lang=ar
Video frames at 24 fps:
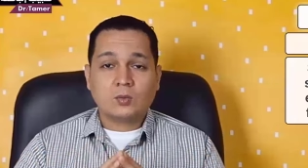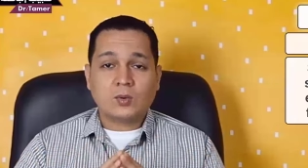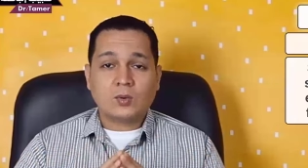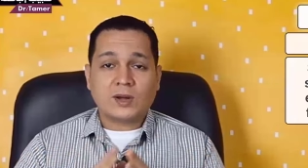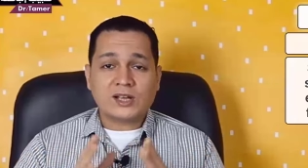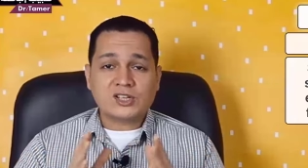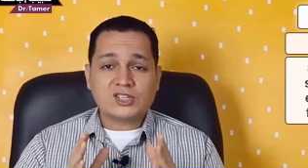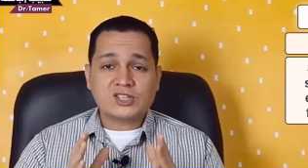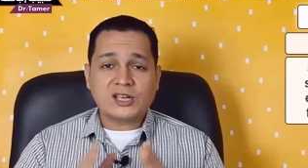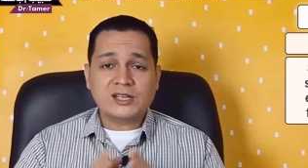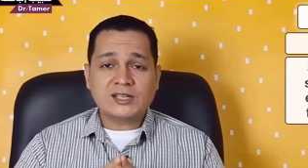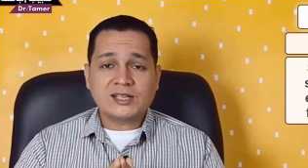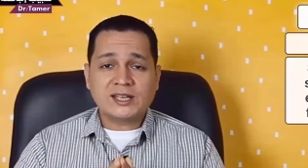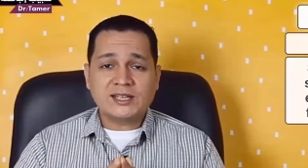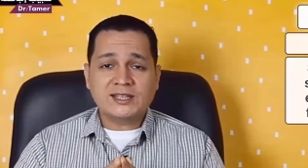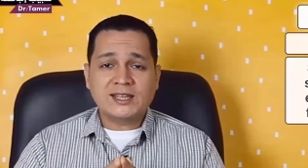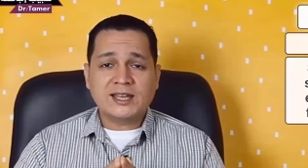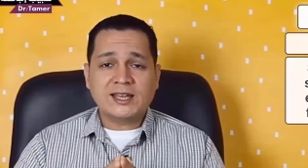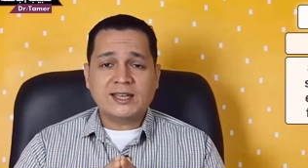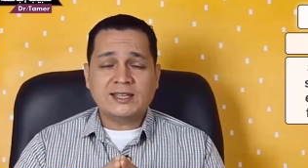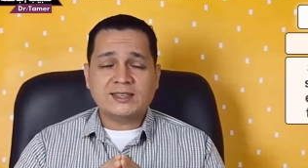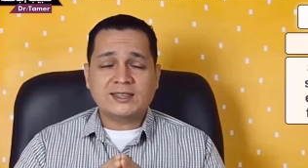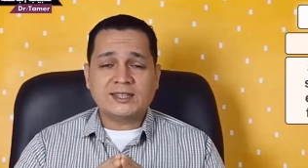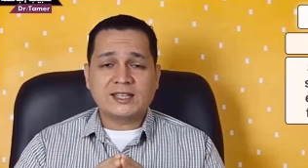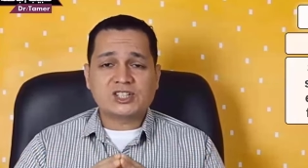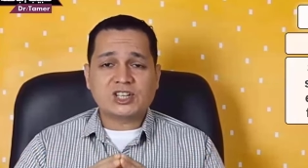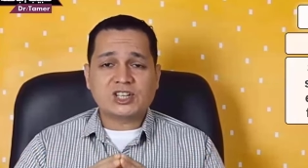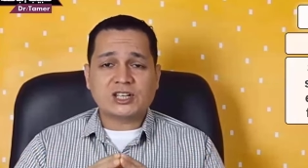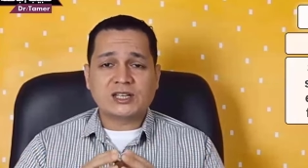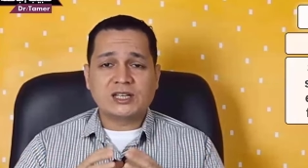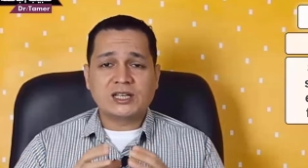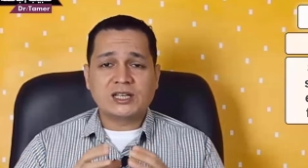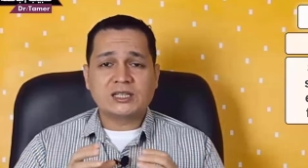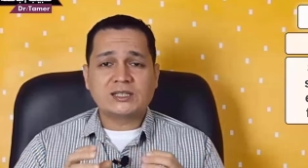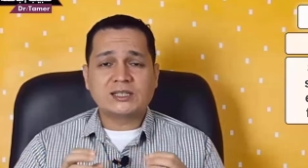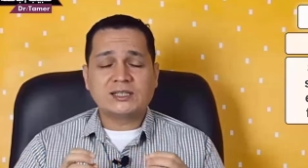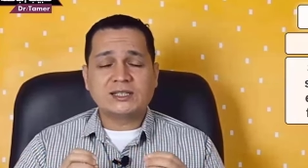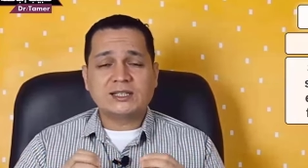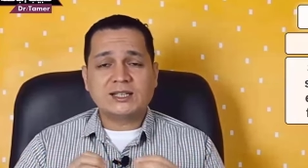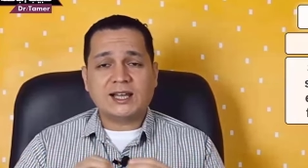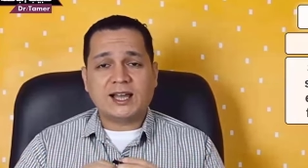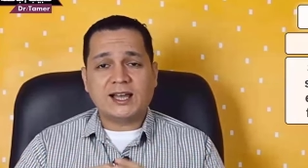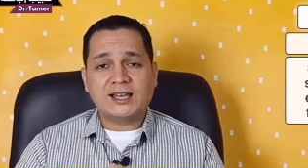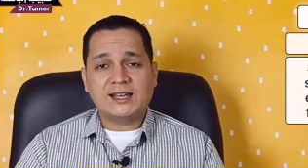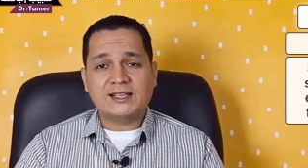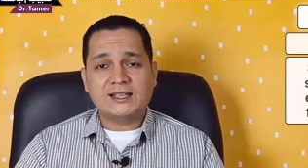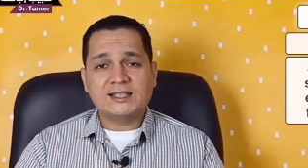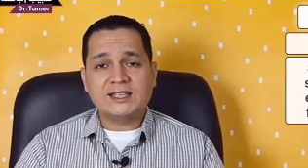وعشان كده انت شكيت ان
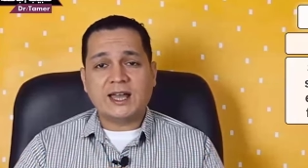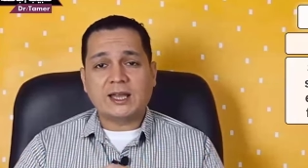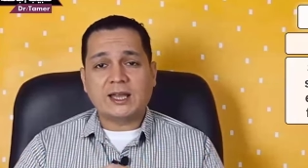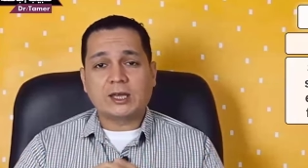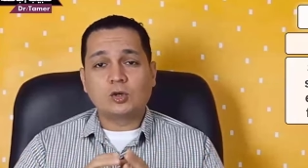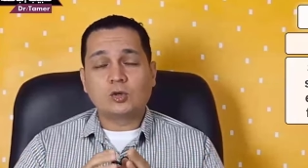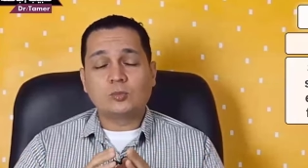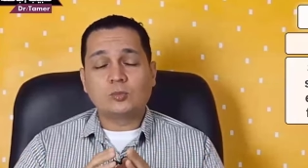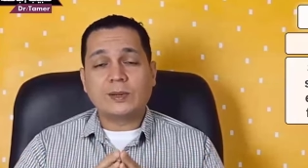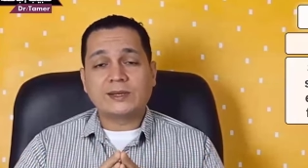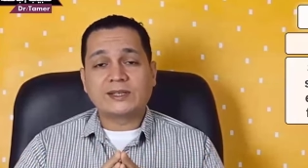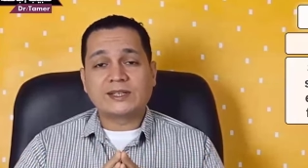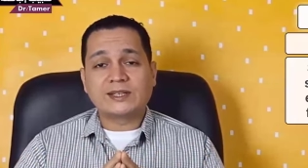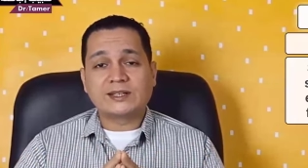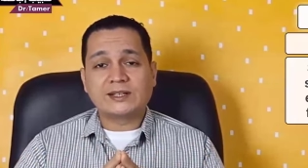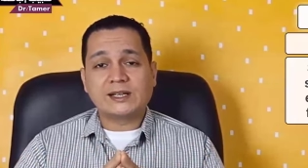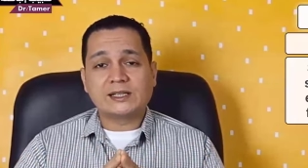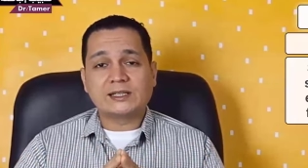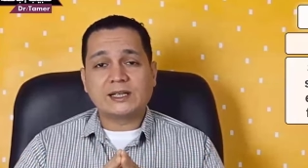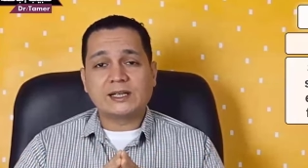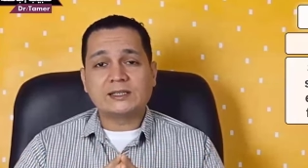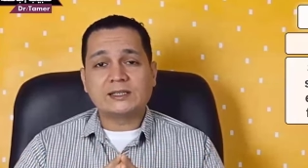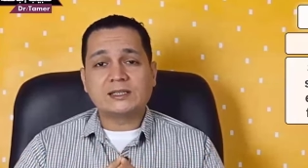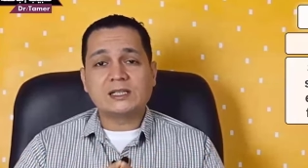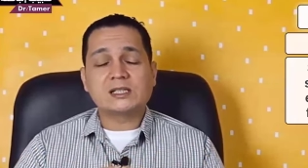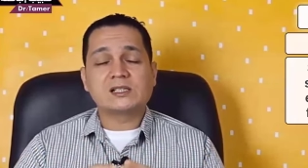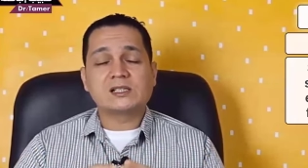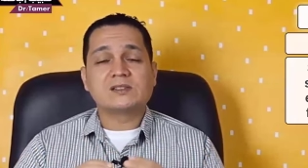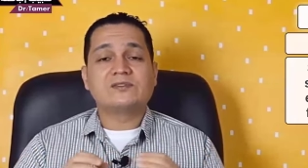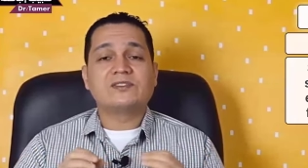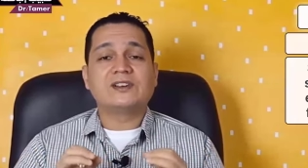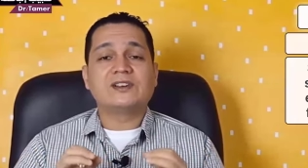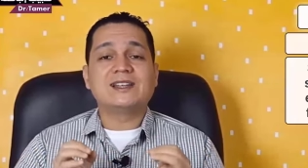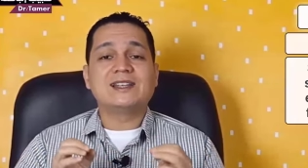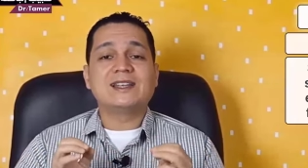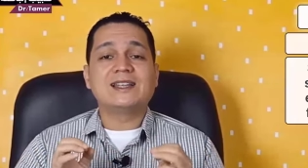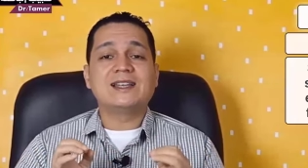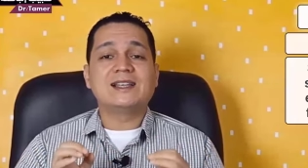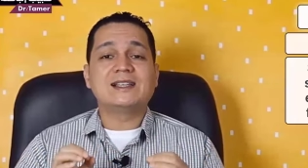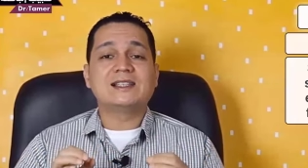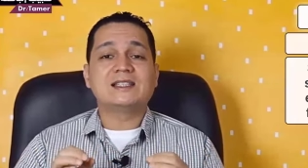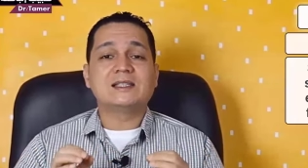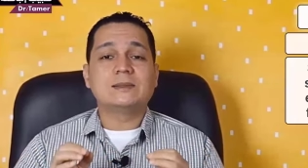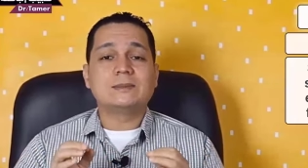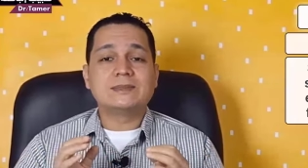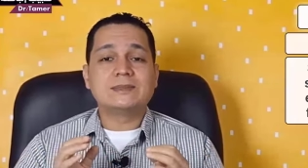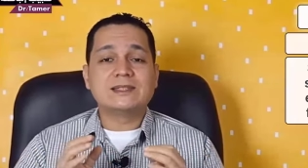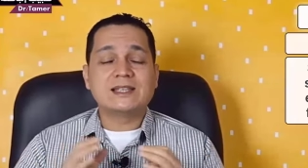الحاله دي اكيوت بنكرياتايتس
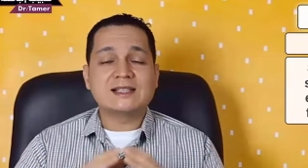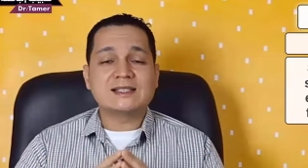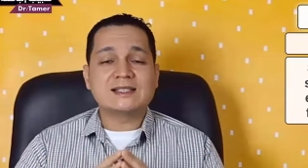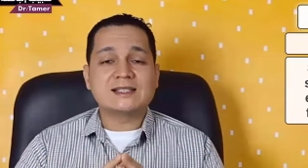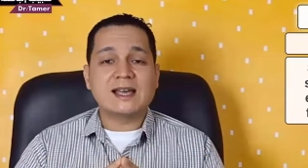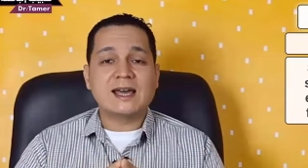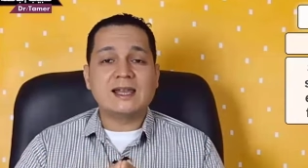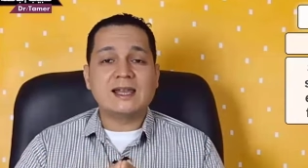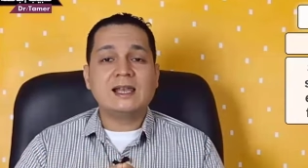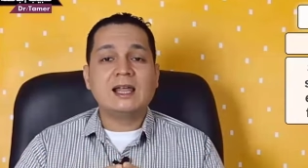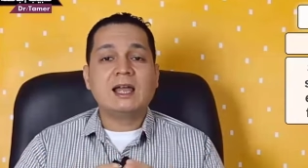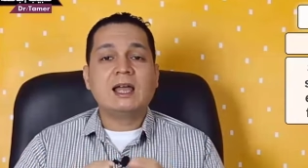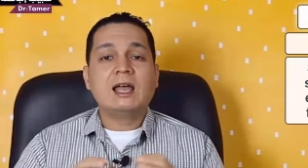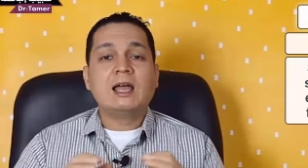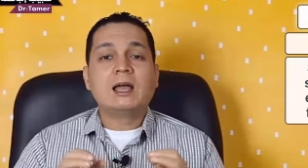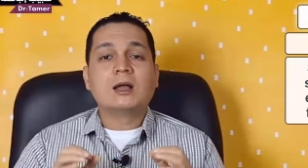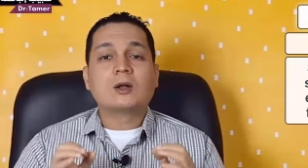فلازم تسال